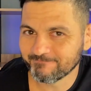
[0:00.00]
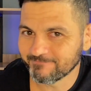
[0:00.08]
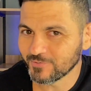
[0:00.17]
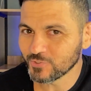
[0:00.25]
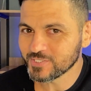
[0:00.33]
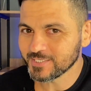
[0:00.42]

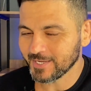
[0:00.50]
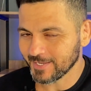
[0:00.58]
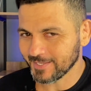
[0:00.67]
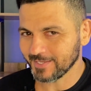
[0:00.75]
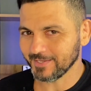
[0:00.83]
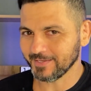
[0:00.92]
você
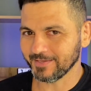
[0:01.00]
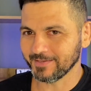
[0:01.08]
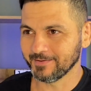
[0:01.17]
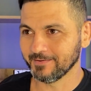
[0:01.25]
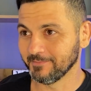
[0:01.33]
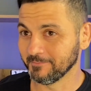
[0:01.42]
que
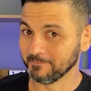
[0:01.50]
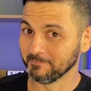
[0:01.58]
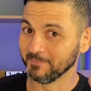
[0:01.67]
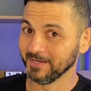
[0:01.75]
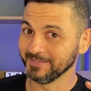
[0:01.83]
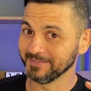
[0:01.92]

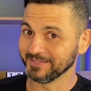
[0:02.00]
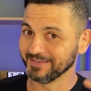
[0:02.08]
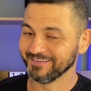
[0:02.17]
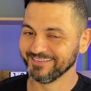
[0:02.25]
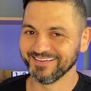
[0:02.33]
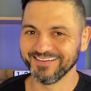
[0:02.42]

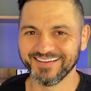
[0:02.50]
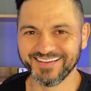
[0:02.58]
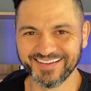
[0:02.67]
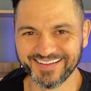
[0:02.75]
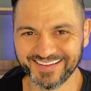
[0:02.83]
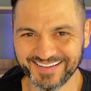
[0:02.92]
manda.
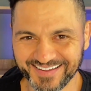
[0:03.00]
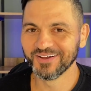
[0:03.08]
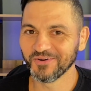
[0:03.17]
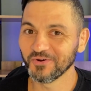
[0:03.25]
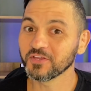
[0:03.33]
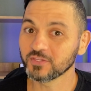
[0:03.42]

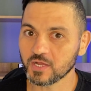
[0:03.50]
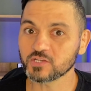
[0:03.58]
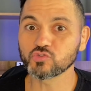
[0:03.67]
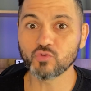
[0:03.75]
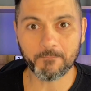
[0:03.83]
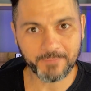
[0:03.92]
Ou então a
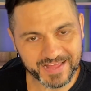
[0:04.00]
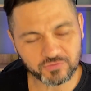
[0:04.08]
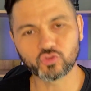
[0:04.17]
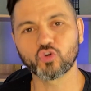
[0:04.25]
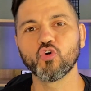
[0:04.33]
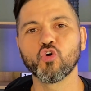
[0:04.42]
sua
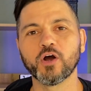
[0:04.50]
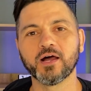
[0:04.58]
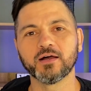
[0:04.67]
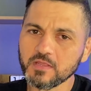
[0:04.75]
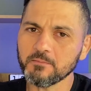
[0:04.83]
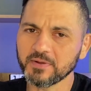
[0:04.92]

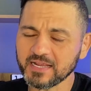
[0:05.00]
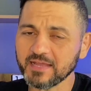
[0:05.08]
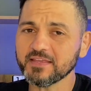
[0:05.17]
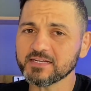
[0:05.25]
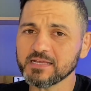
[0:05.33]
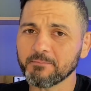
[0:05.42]
patroa. Brincadeiras à